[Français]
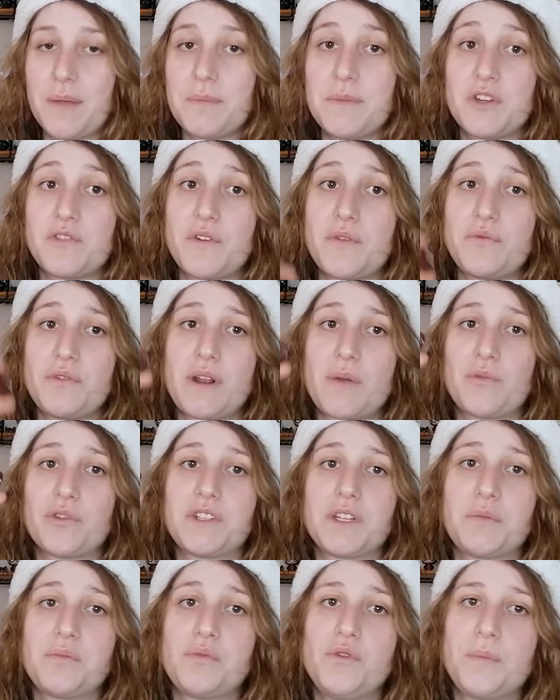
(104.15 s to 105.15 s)
mais je vais vous la
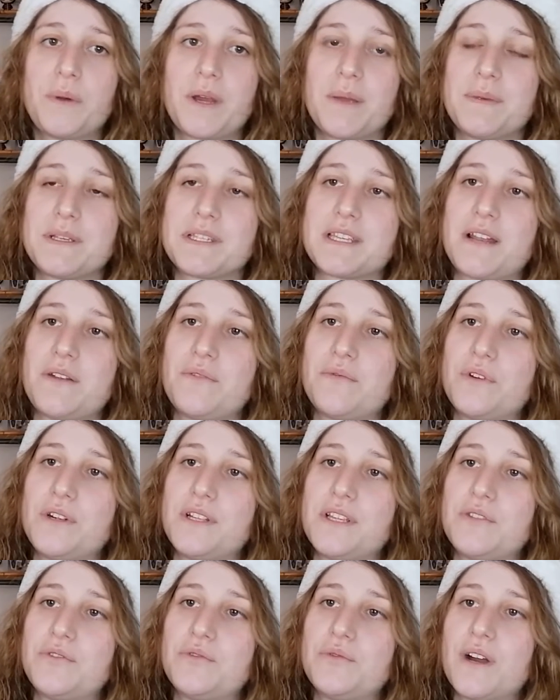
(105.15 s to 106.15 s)
montrer de plus près parce qu'elle vaut le
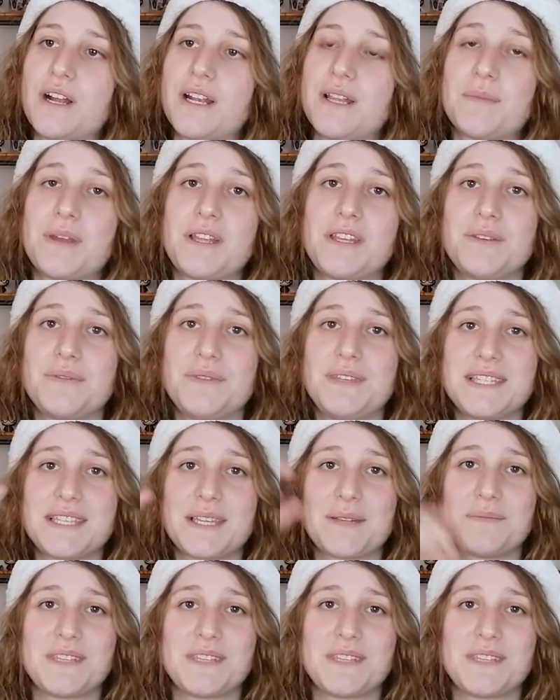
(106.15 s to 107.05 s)
détour, elle est magnifique cette